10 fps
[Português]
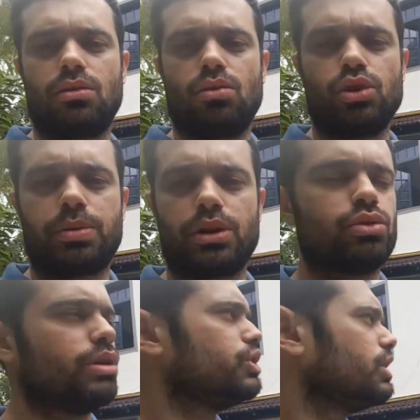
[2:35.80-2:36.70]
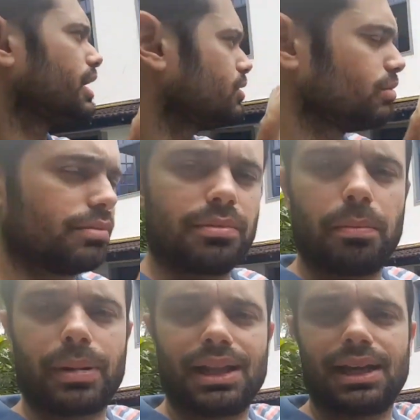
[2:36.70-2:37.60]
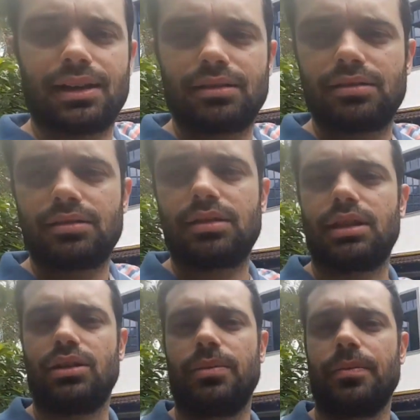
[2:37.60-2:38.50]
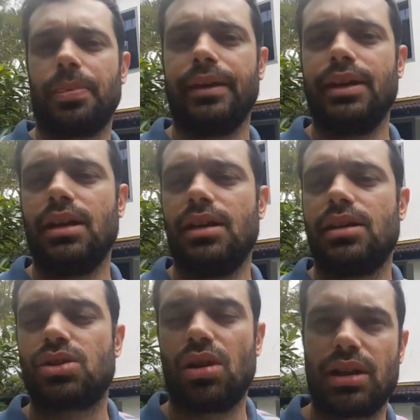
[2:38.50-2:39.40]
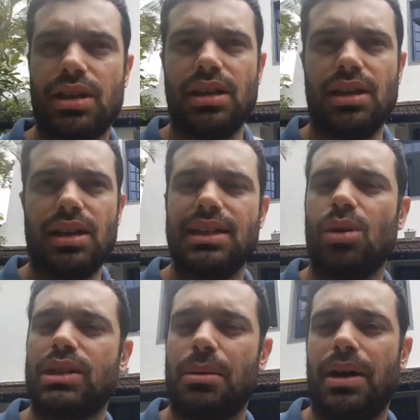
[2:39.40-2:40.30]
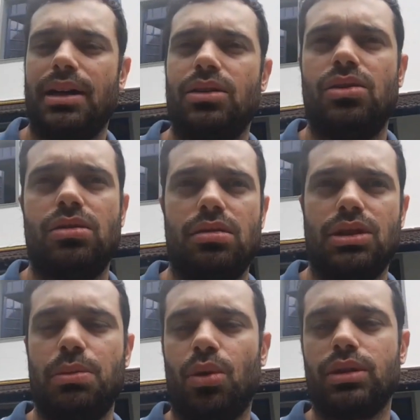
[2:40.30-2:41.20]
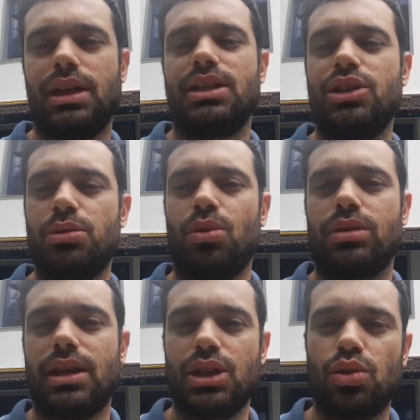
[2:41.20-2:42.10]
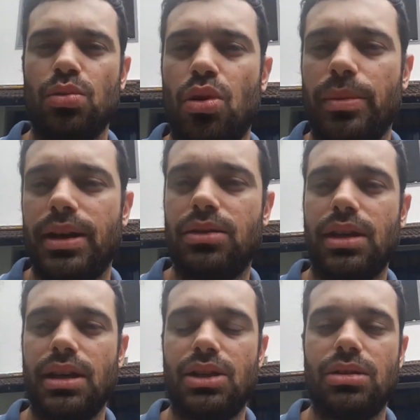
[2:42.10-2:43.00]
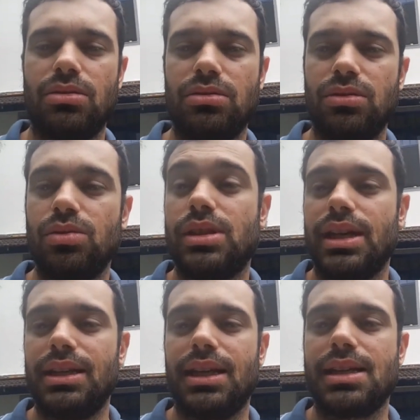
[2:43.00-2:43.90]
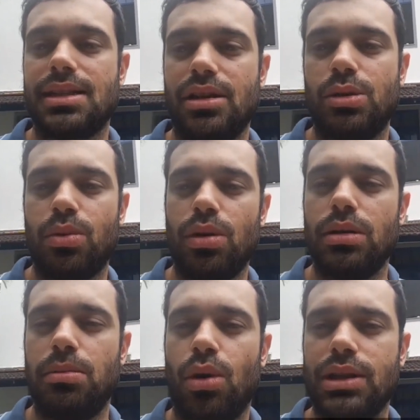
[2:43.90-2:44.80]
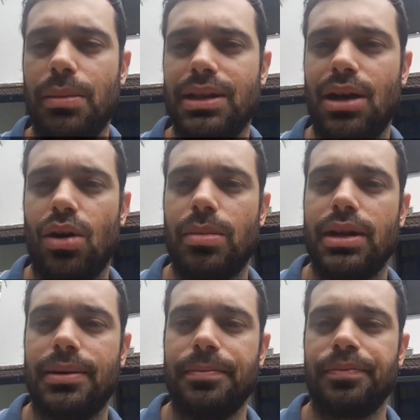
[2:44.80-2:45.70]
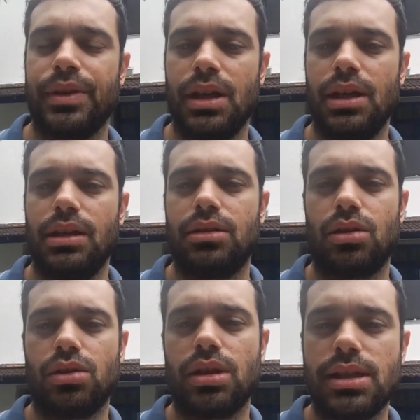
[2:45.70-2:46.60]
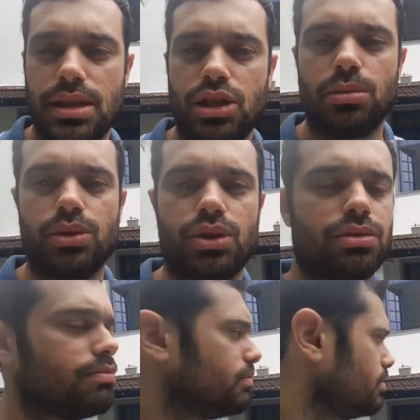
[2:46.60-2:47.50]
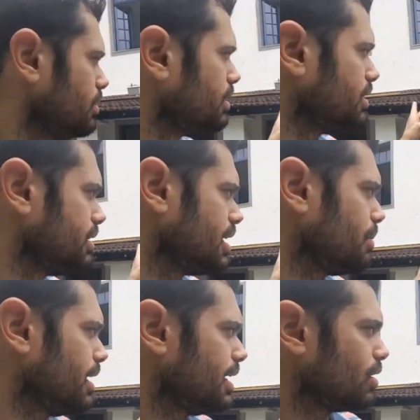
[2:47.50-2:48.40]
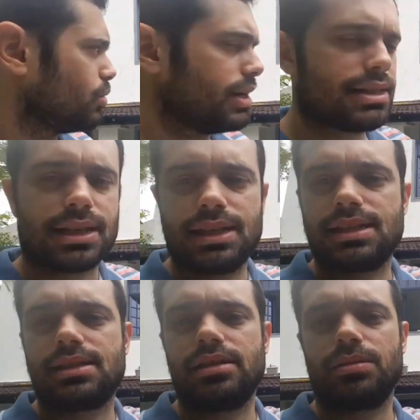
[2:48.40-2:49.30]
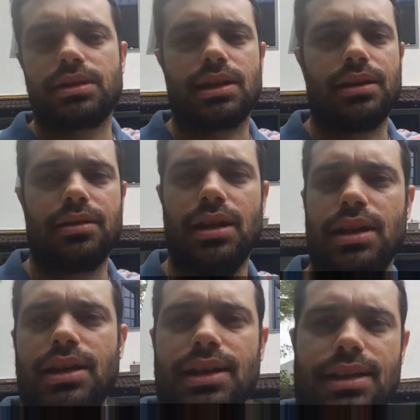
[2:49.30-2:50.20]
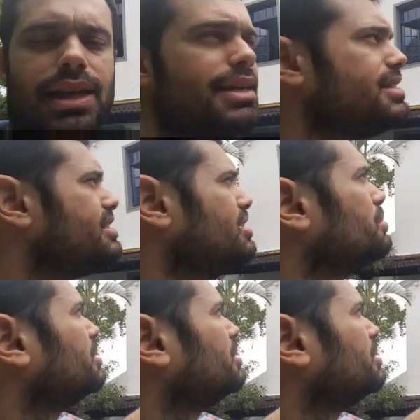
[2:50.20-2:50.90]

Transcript: com os pranchões direto para lá, entendeu? Só que ia dar um trabalho de montagem e desmontagem a todo momento que a gente não, não seria interessante para um bom andamento da obra, né? Então nós decidimos trabalhar com eles aqui em cima, tá? Lá em cima